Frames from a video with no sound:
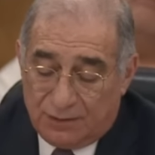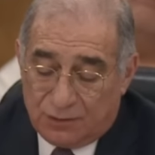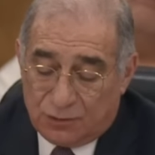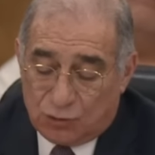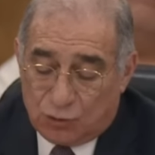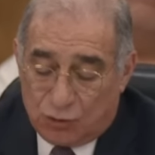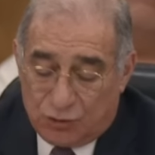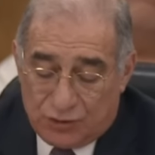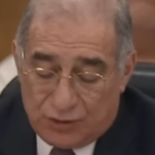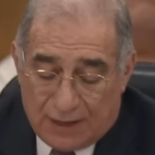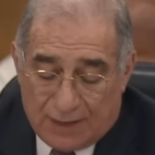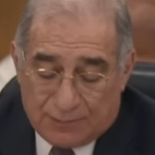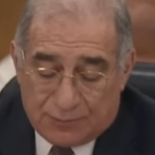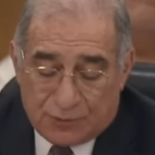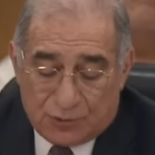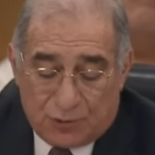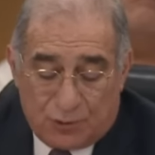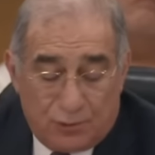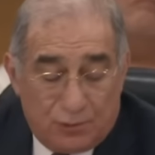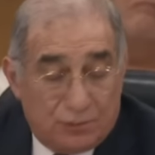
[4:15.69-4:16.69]
son
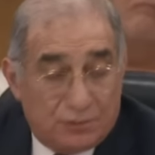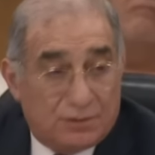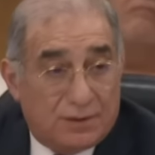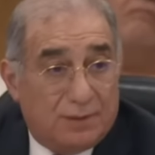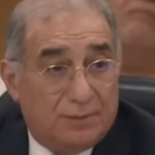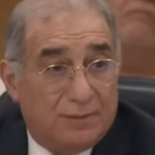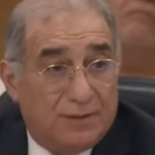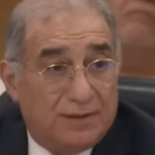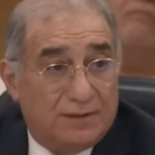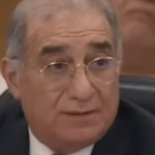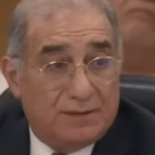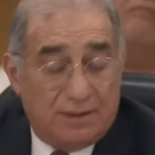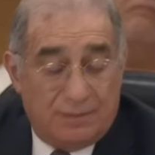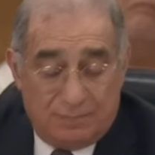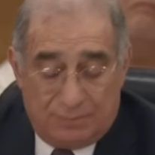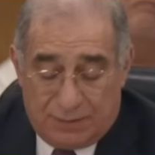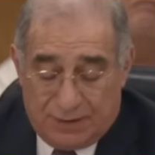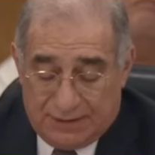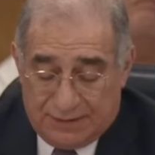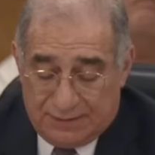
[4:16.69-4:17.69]
absolutamente
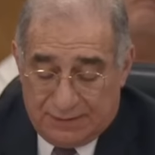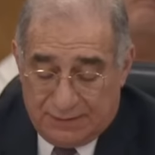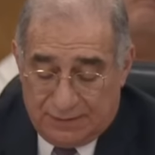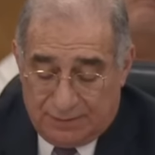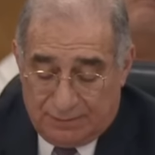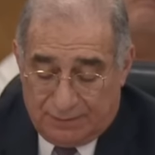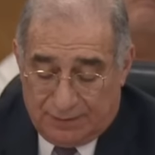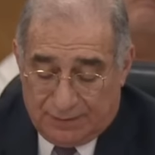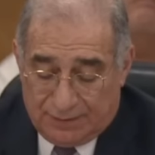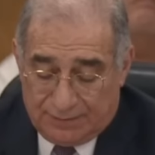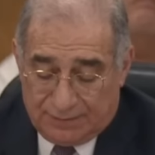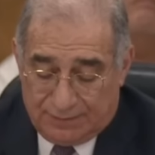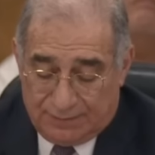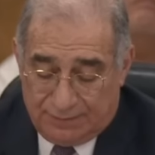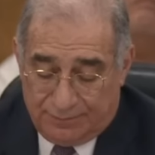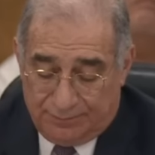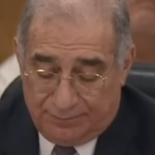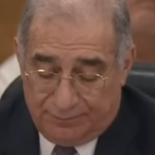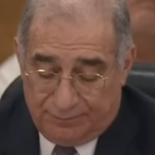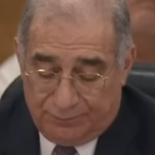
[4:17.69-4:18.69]

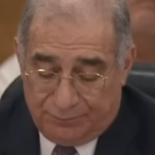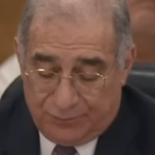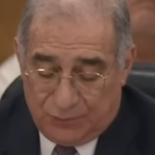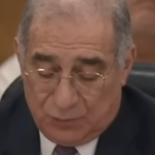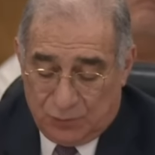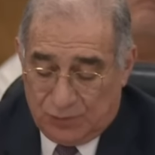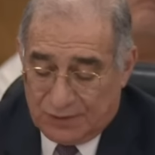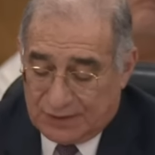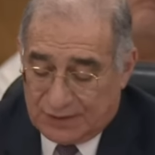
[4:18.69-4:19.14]
imprescindibles. No es